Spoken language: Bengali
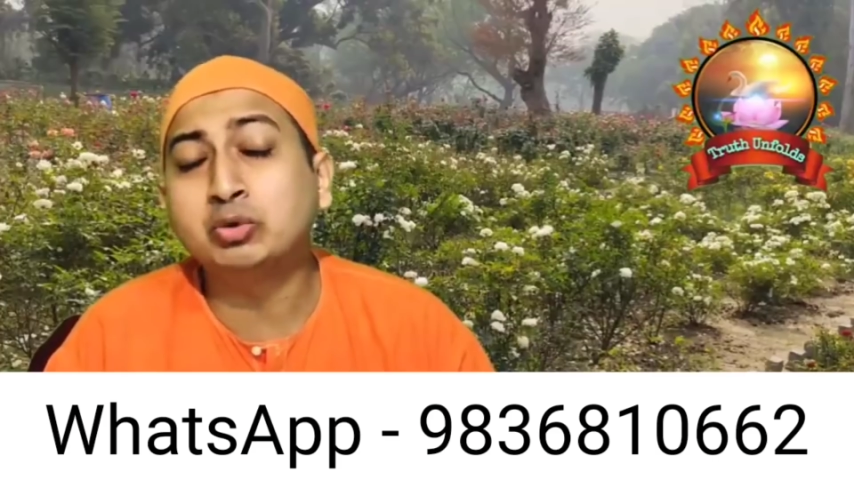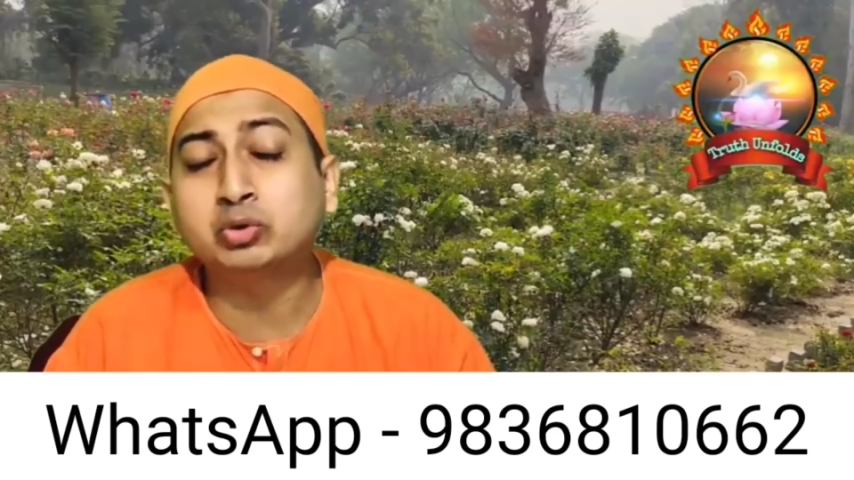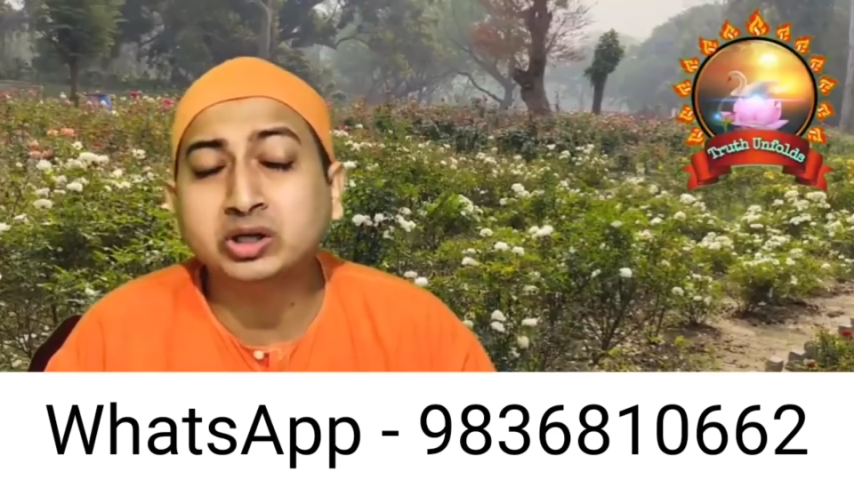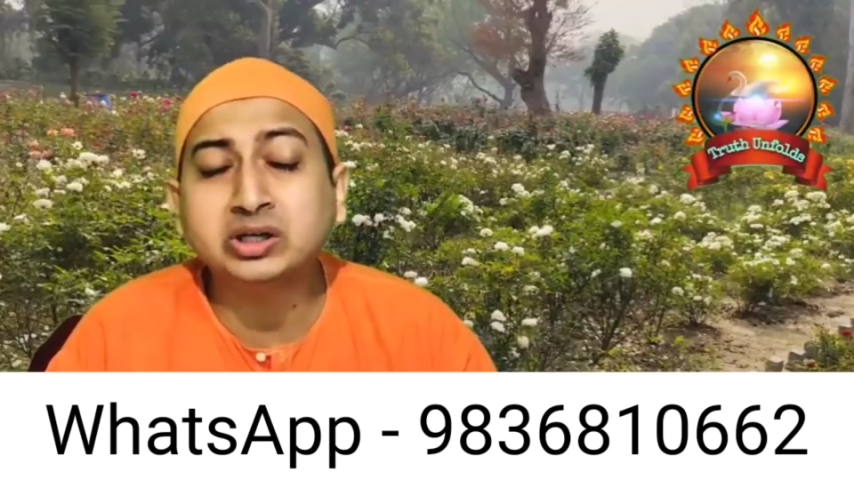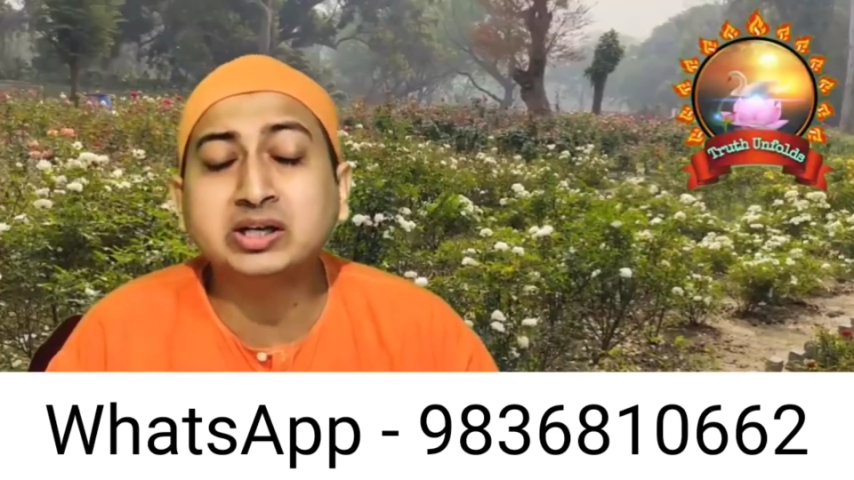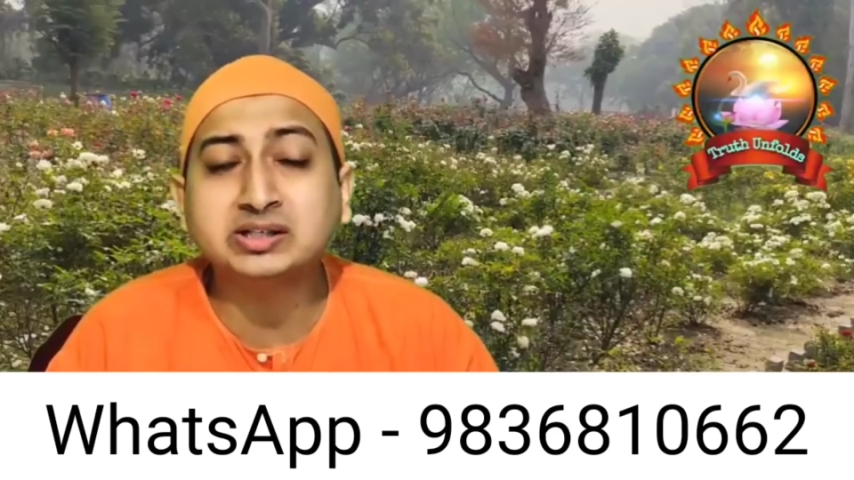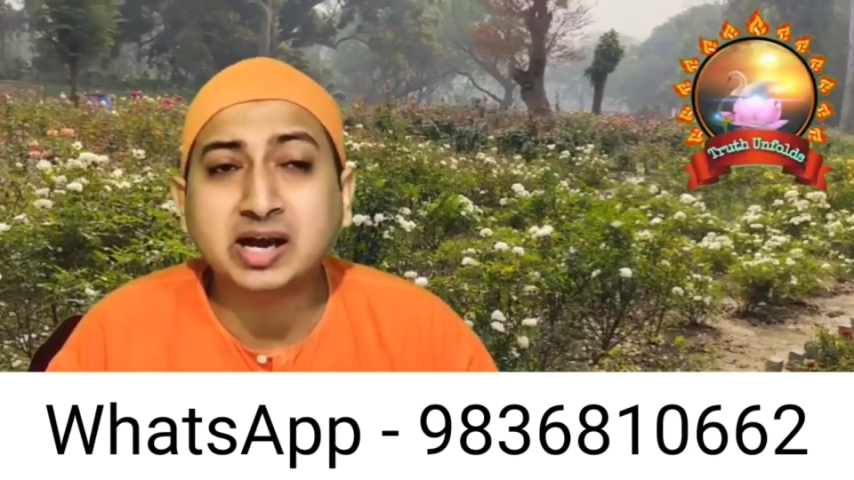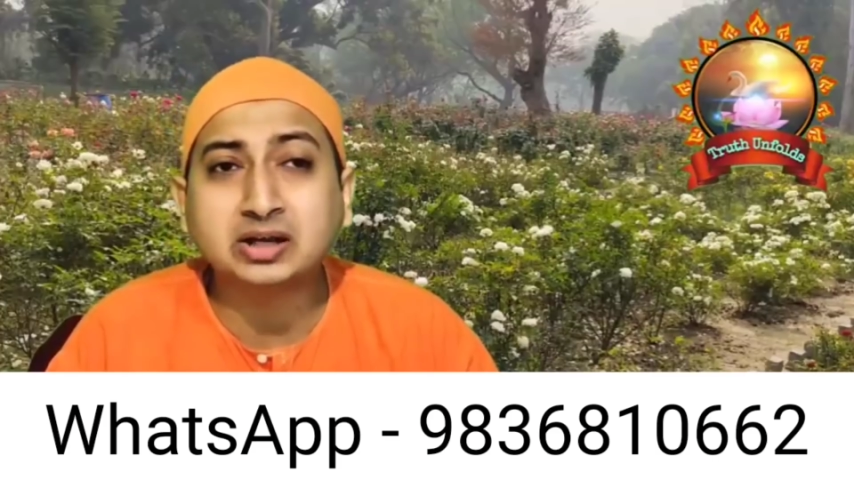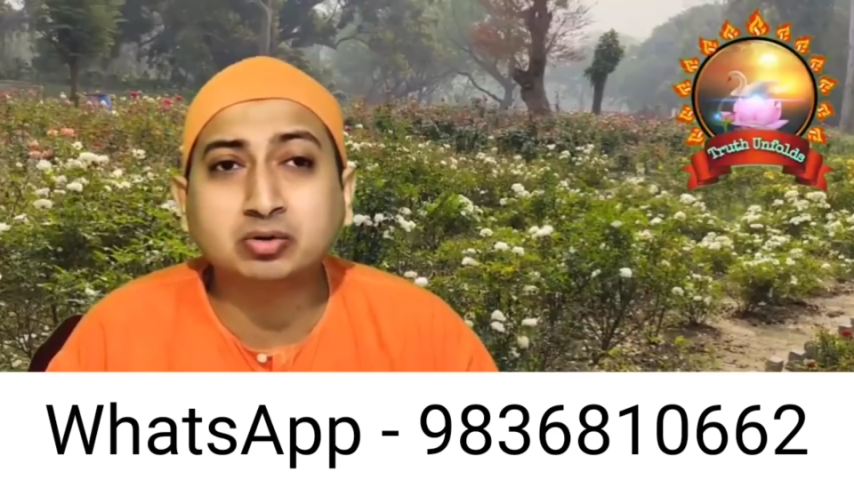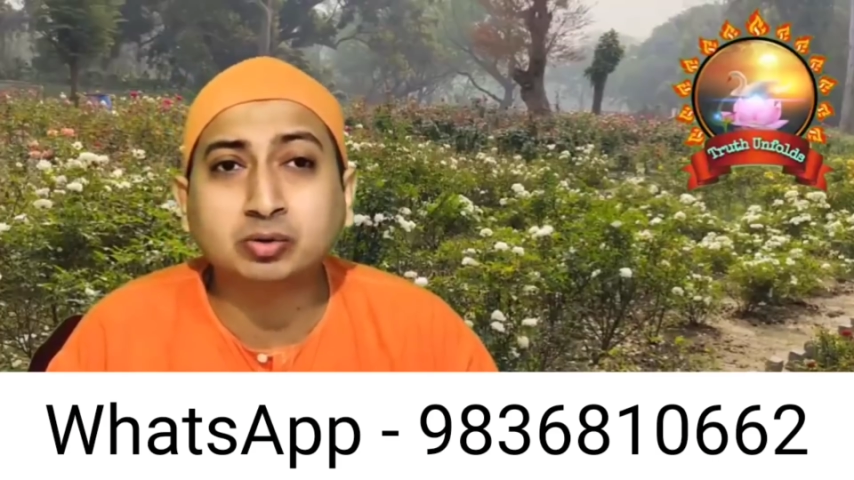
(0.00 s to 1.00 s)
ইউটিলিটি
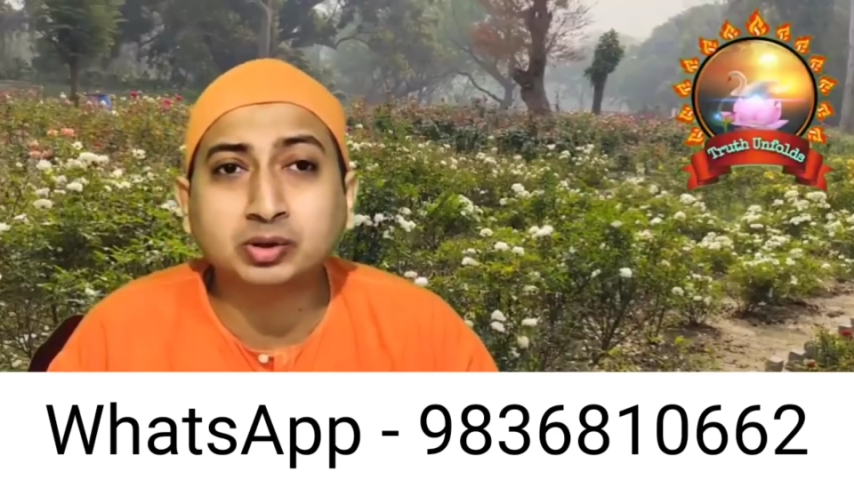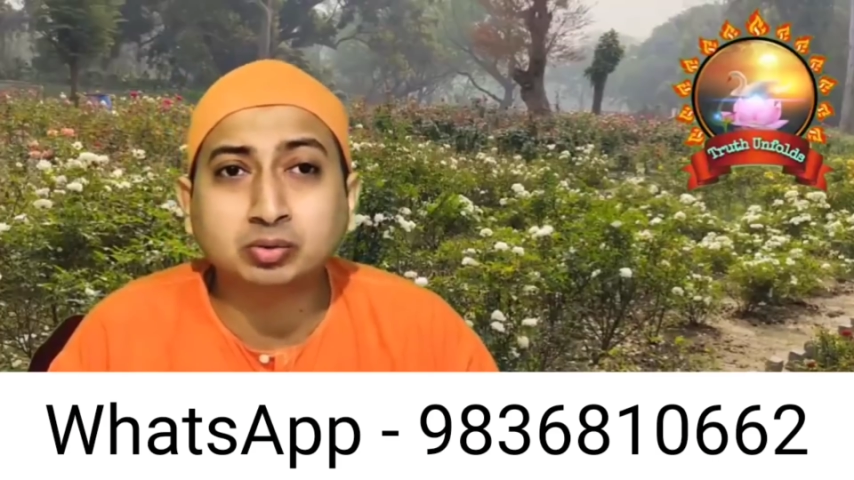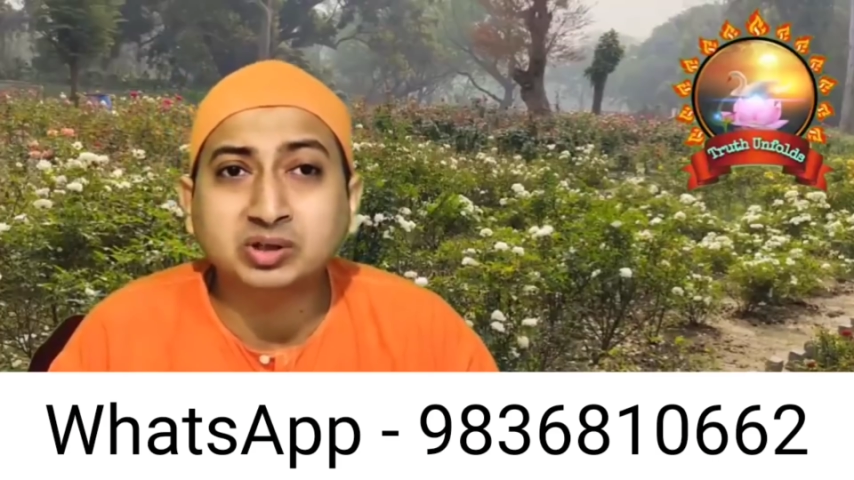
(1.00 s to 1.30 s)
ডিসাইড করবে